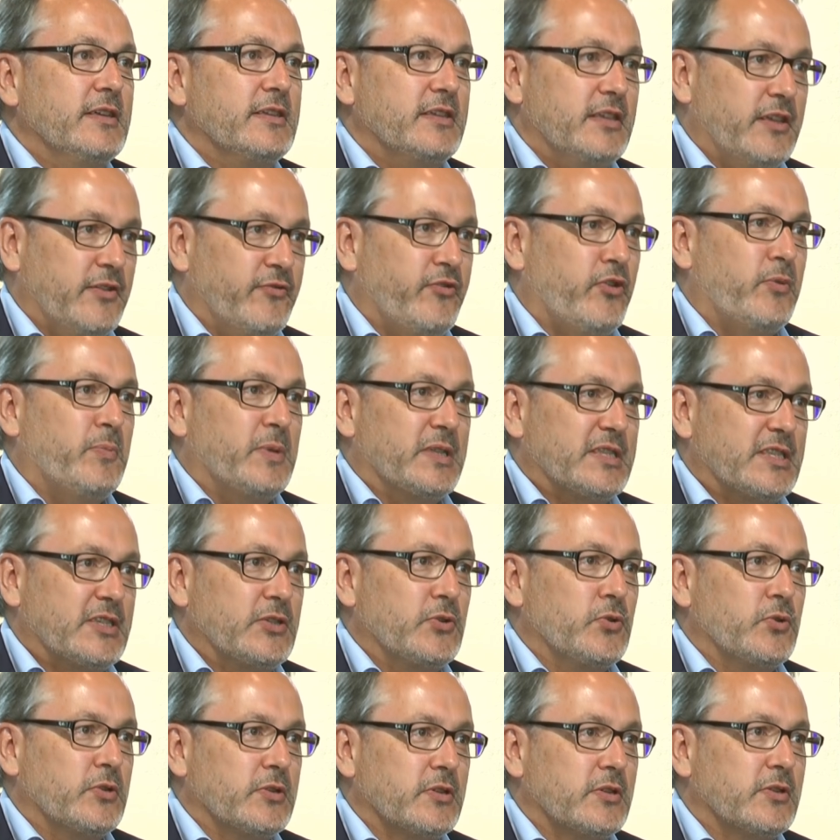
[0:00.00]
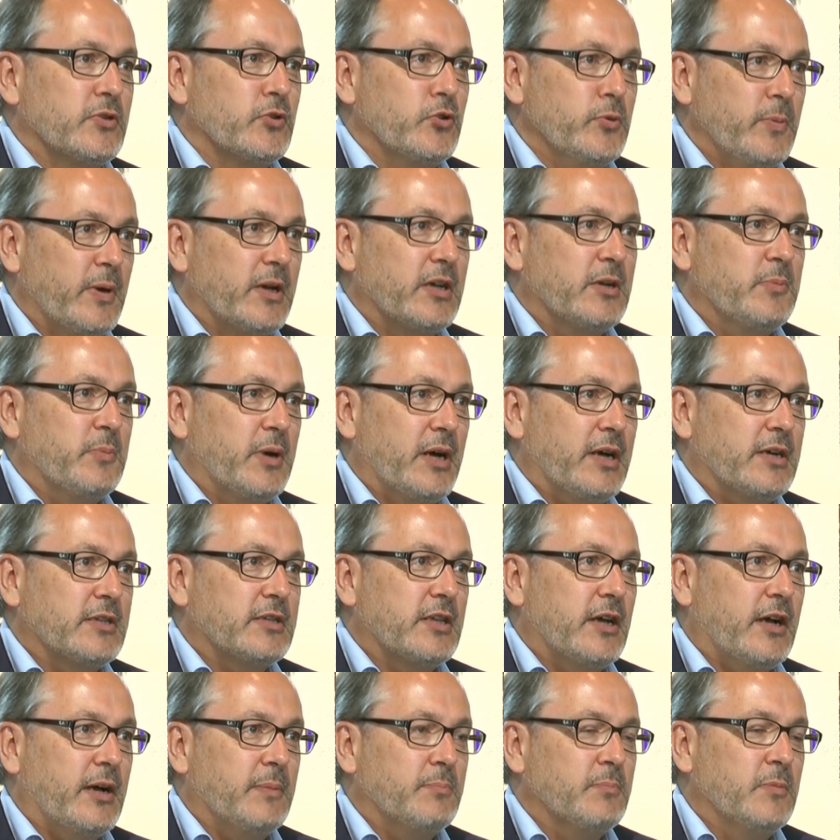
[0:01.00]
die Informationen
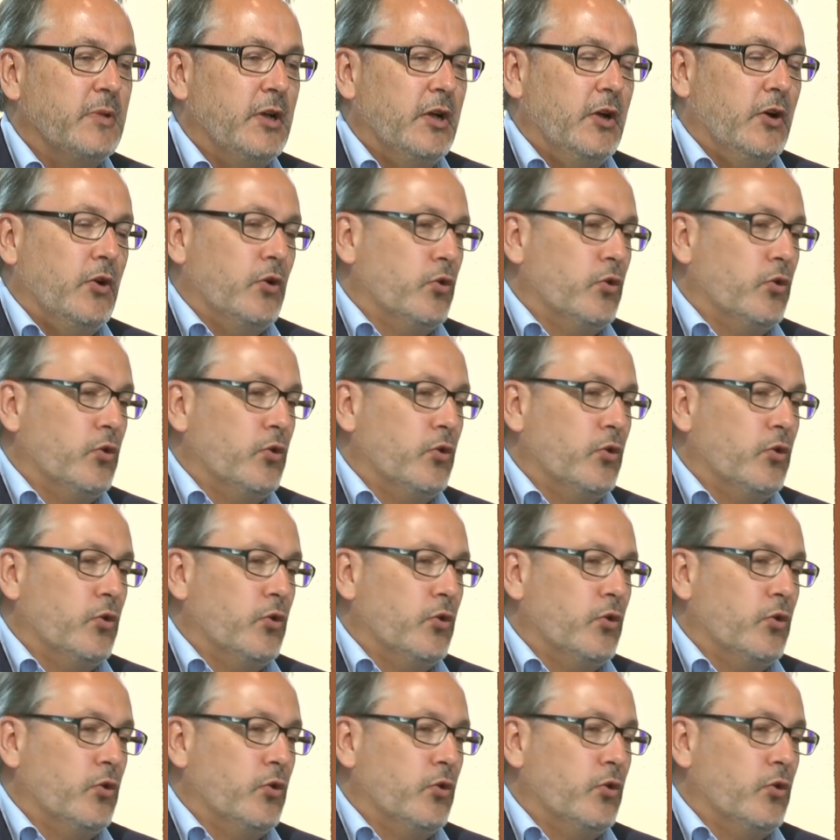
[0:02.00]
rübergebracht haben.